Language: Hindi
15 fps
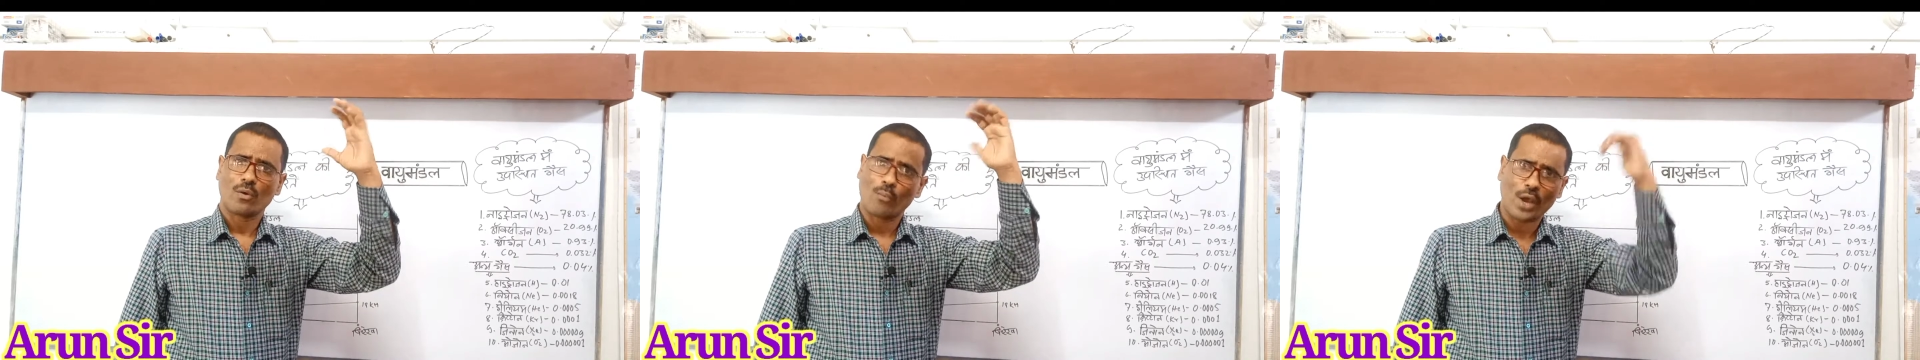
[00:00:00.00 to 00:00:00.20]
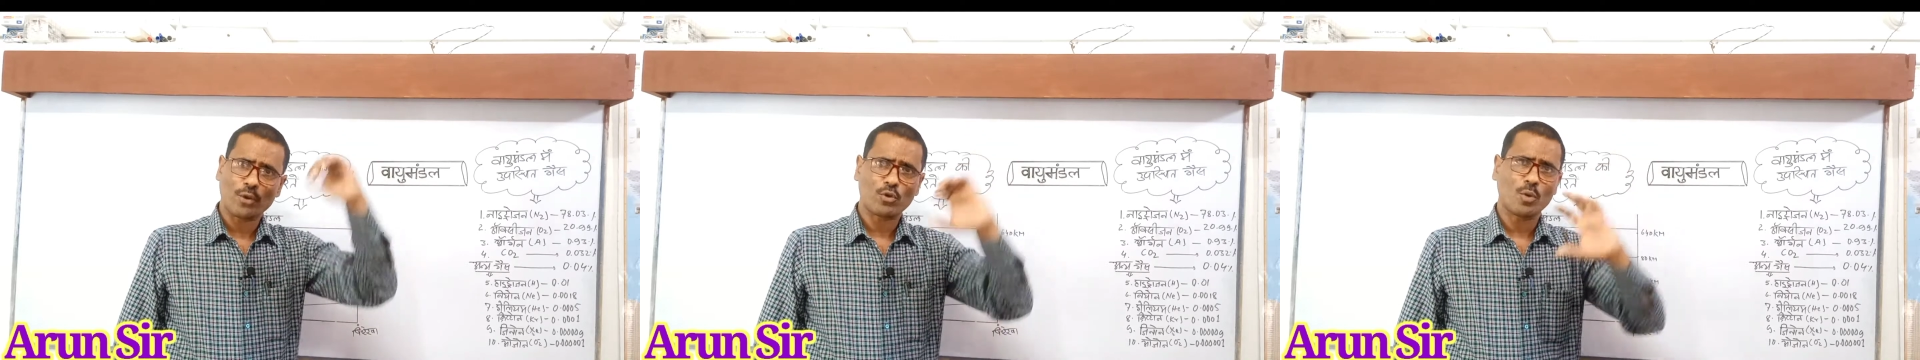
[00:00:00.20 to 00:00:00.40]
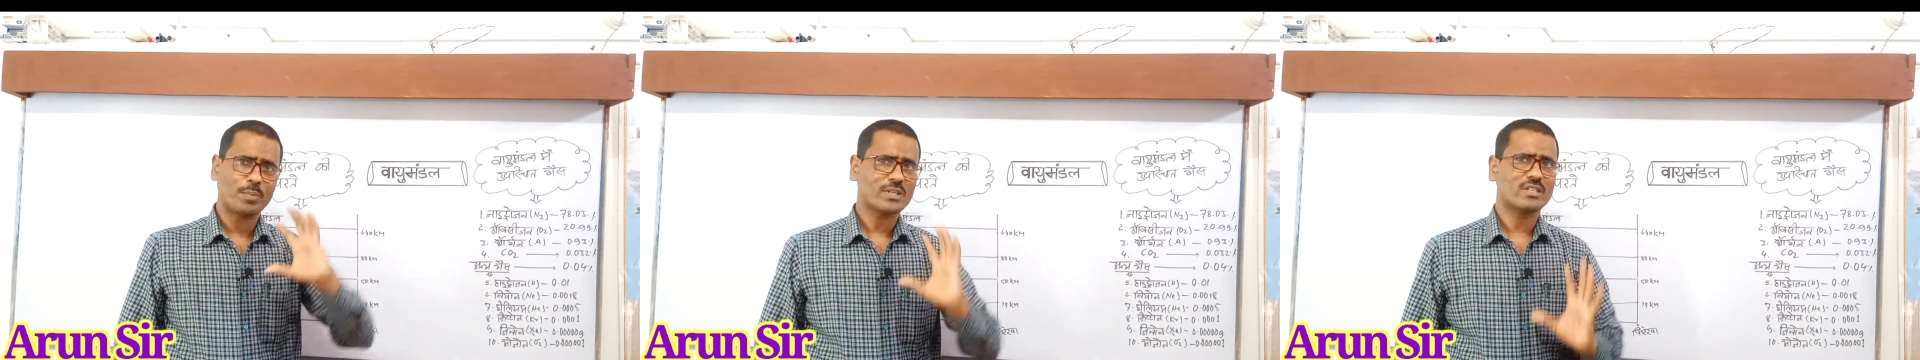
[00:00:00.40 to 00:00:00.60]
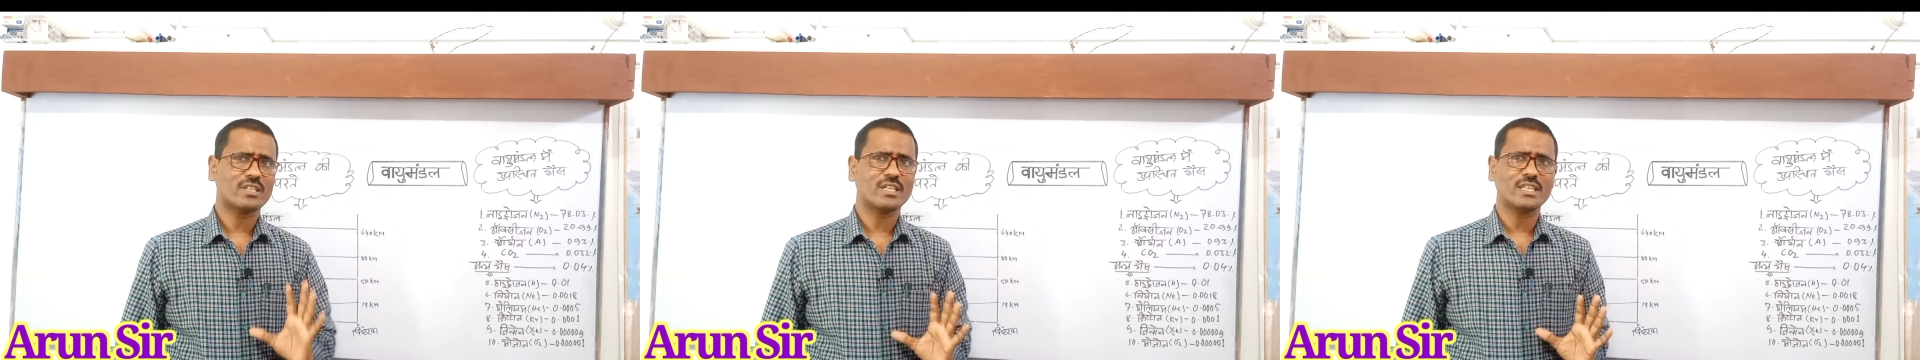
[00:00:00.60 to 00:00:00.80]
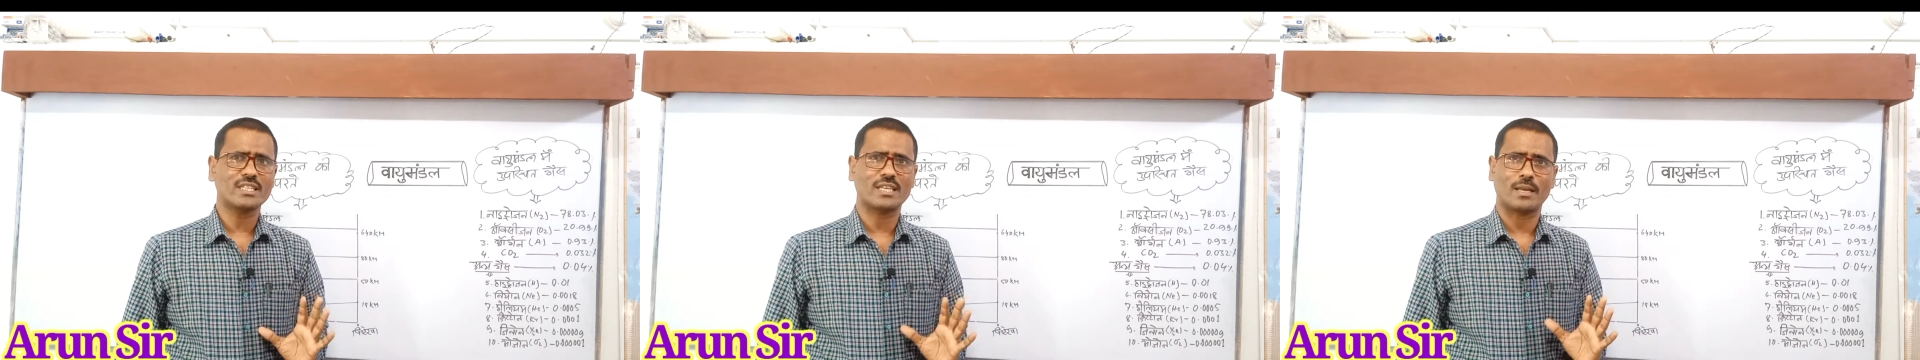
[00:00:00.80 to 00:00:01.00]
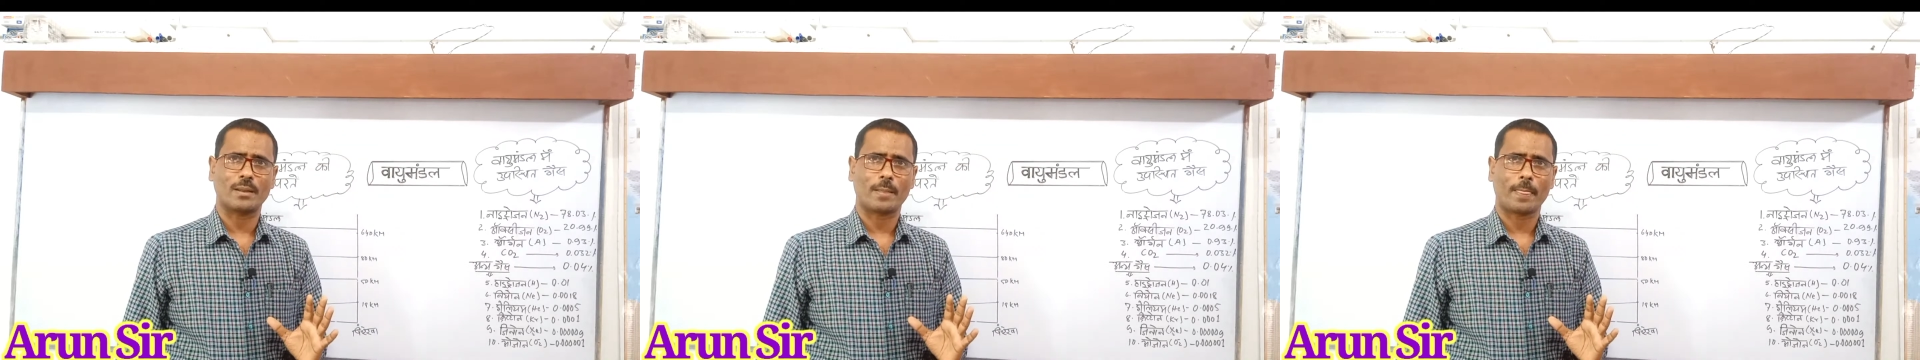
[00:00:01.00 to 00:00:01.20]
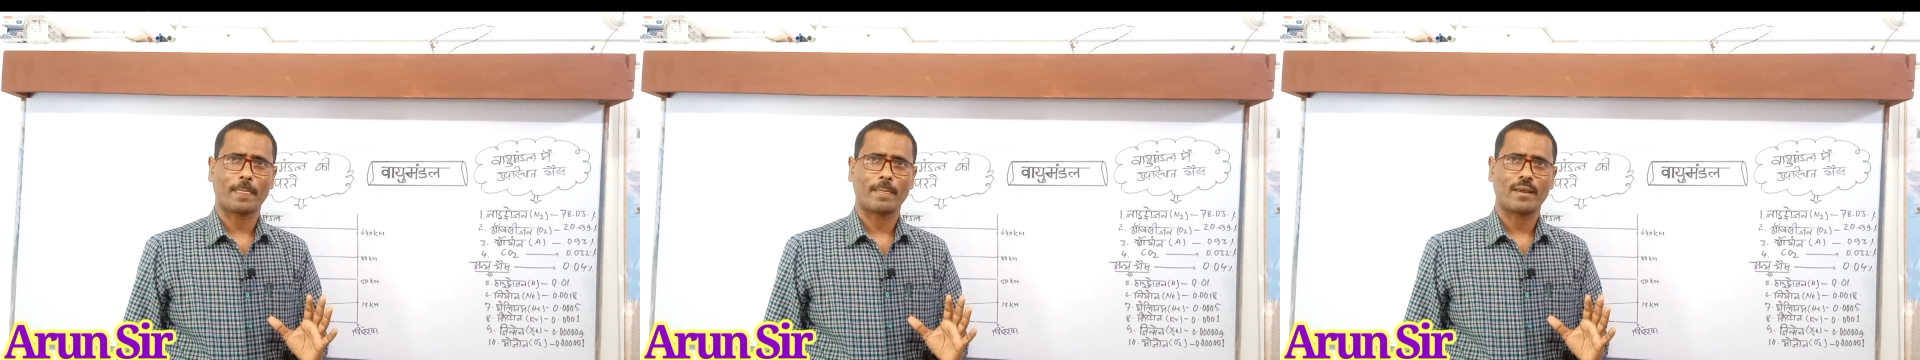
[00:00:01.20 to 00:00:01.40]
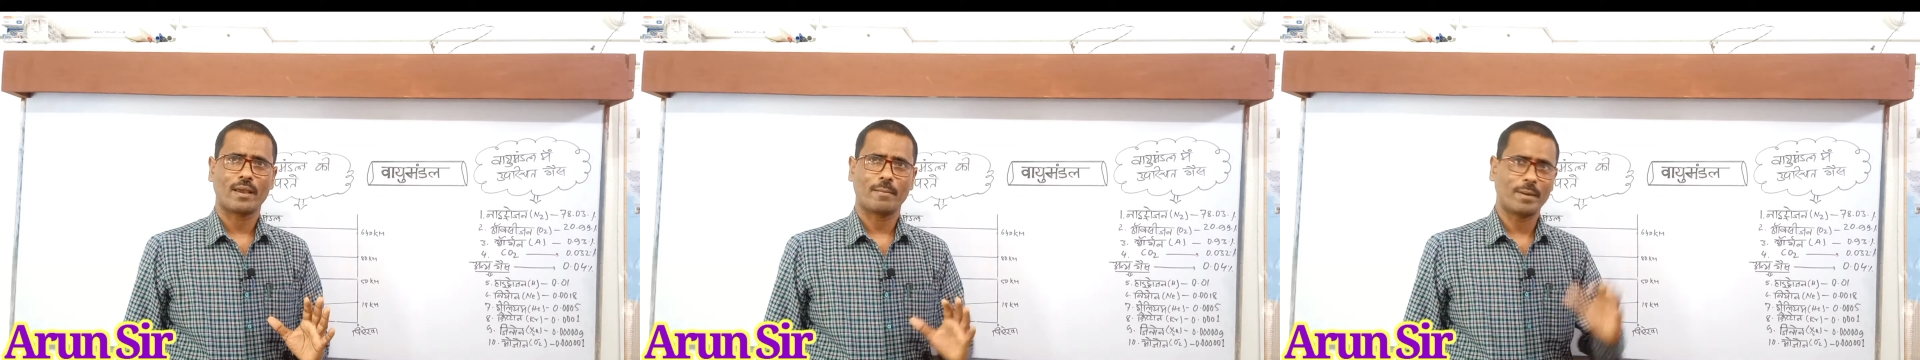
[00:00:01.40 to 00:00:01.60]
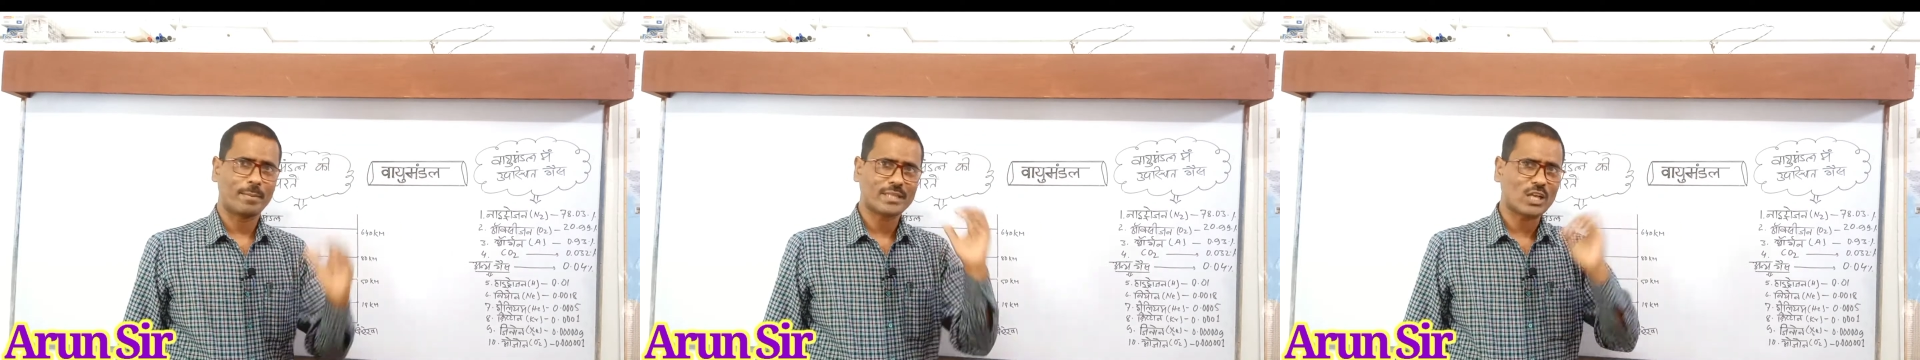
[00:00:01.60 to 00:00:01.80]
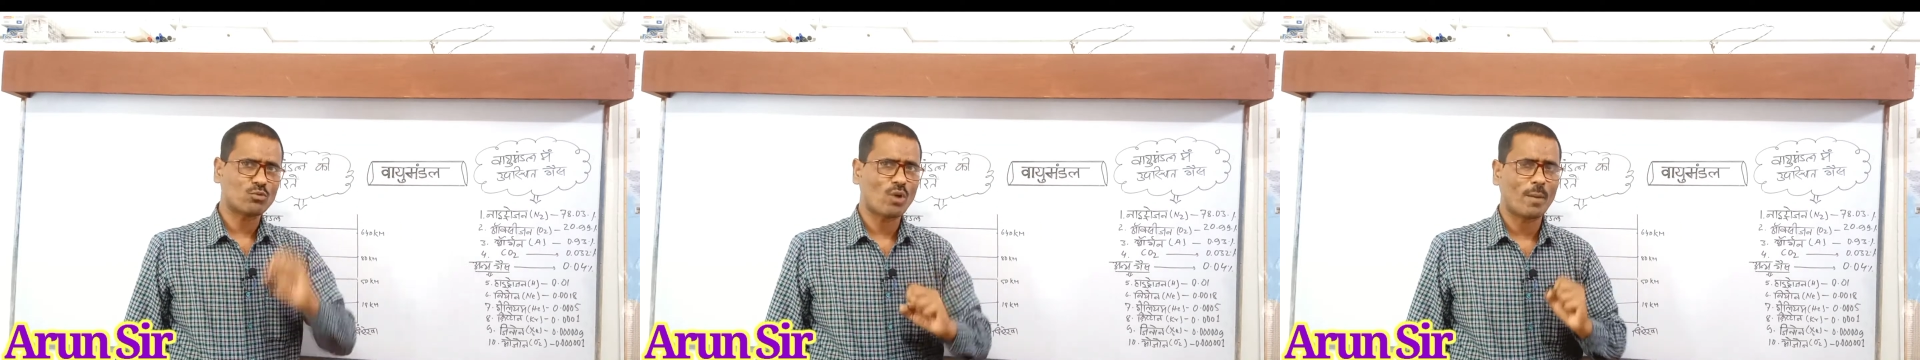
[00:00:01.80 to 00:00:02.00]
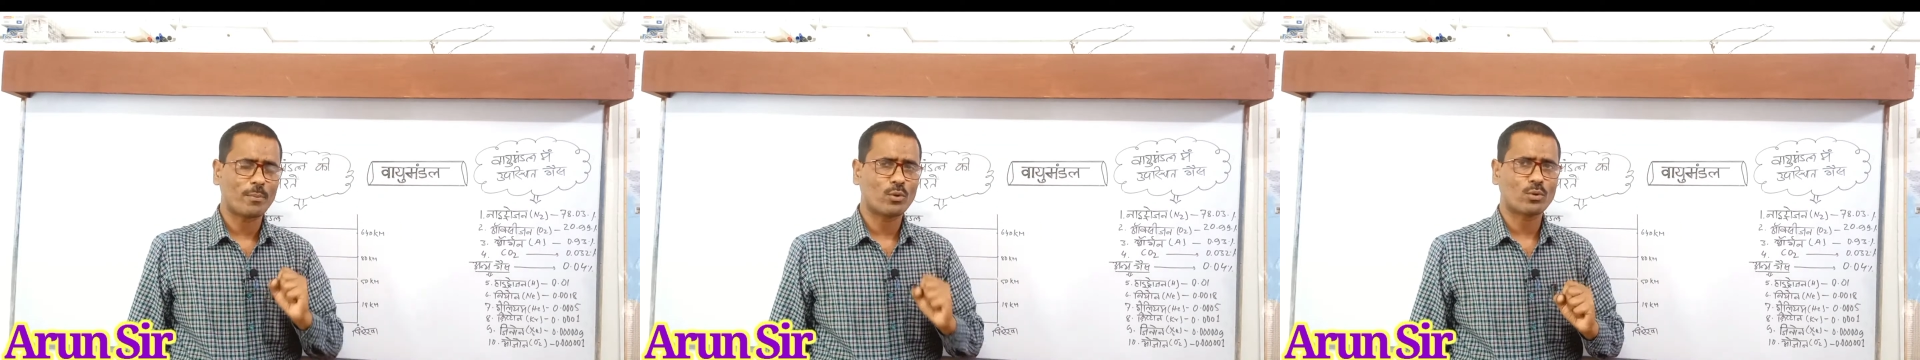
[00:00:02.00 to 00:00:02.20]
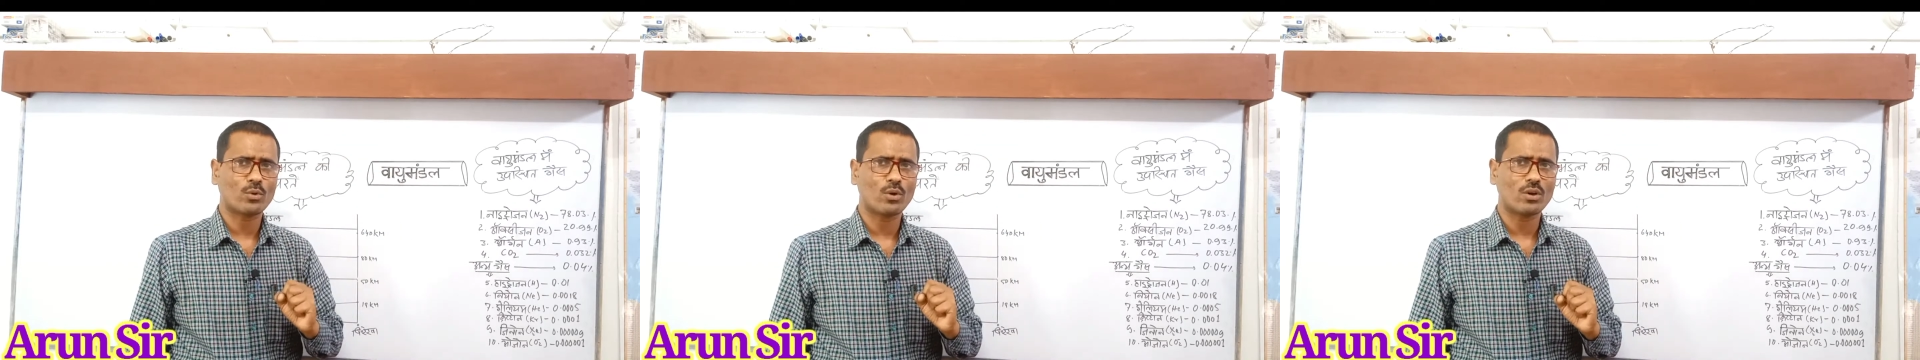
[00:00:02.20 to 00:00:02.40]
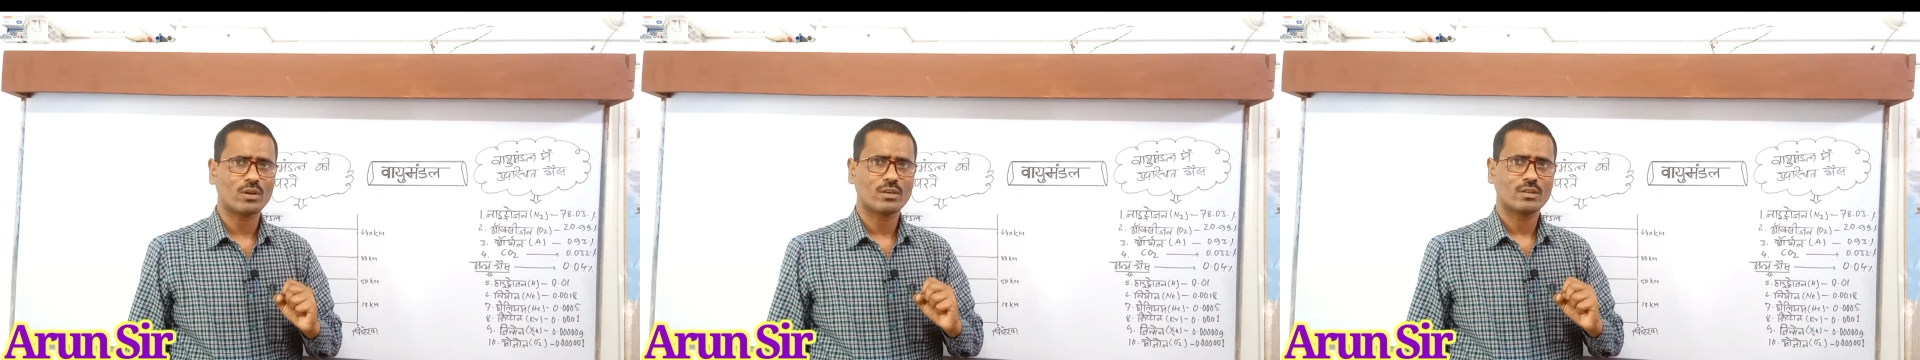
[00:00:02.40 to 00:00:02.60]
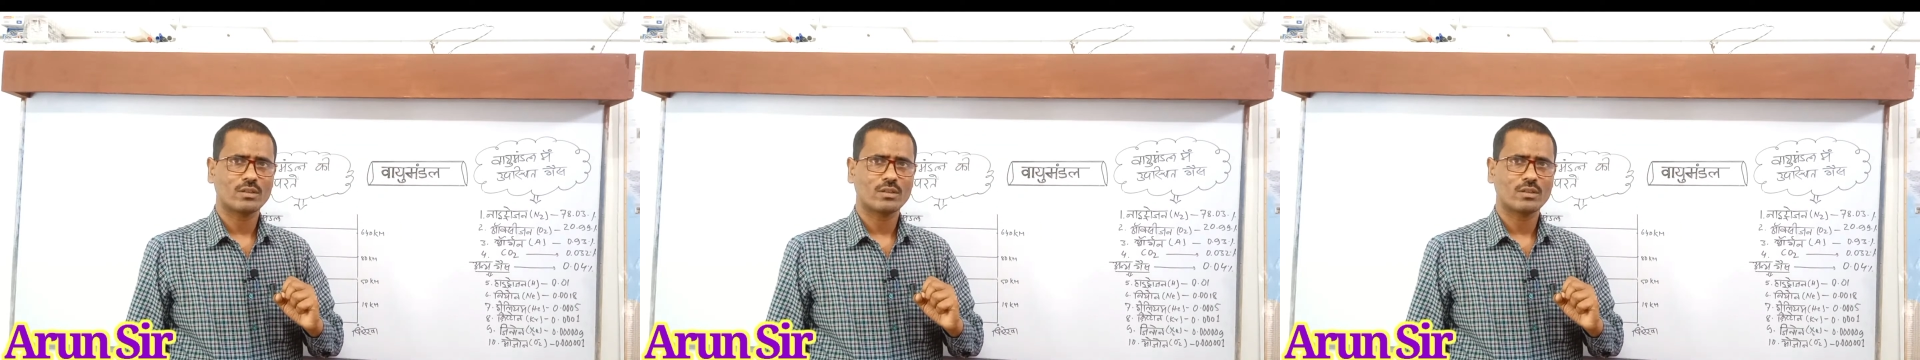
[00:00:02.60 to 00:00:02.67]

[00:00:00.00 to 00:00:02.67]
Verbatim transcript: वायु की उपस्थिति नहीं है मैं बता दूं आप लोग को